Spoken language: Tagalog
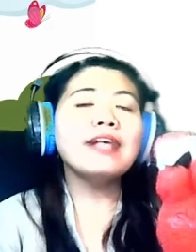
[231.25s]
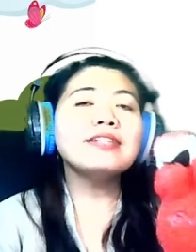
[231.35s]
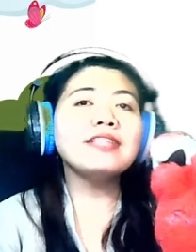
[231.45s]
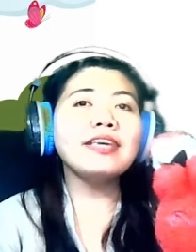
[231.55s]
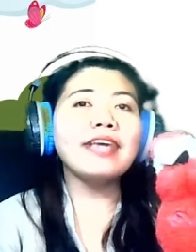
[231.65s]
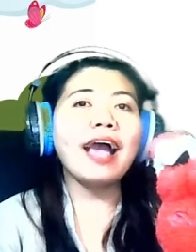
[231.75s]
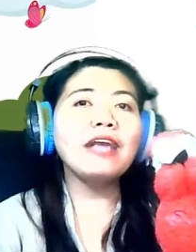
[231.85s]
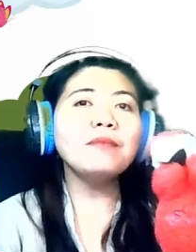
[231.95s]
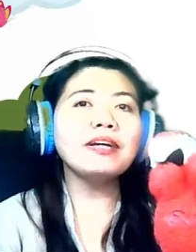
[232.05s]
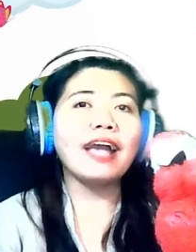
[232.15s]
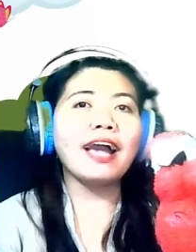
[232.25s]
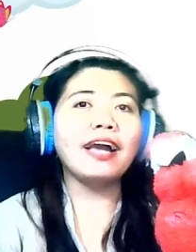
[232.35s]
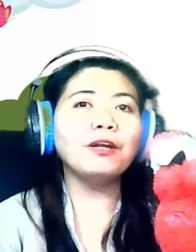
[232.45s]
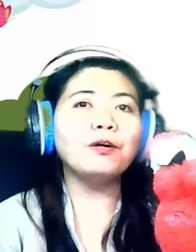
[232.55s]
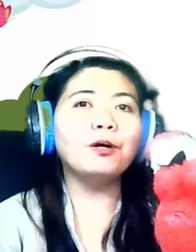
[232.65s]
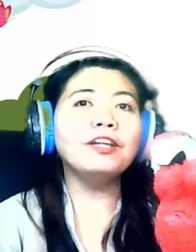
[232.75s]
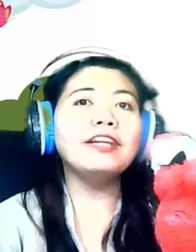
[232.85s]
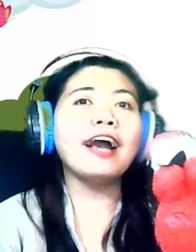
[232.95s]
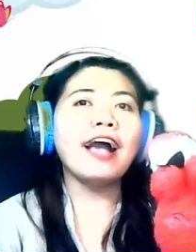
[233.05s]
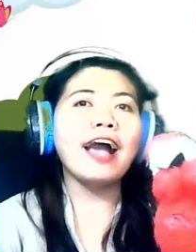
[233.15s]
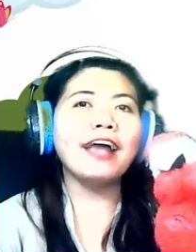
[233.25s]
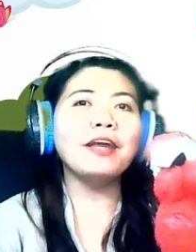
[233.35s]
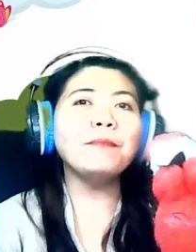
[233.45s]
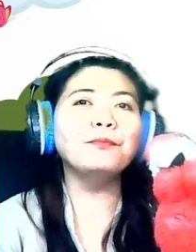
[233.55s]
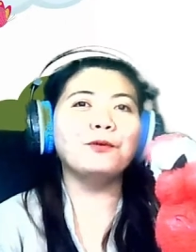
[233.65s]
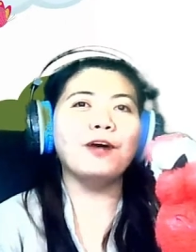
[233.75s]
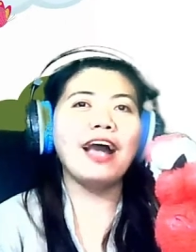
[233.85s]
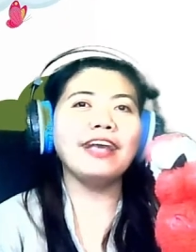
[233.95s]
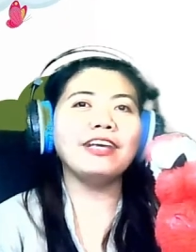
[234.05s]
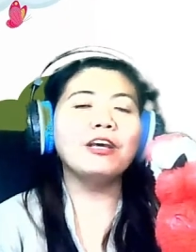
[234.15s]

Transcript: siya ay magkakaroon ng hanap buhay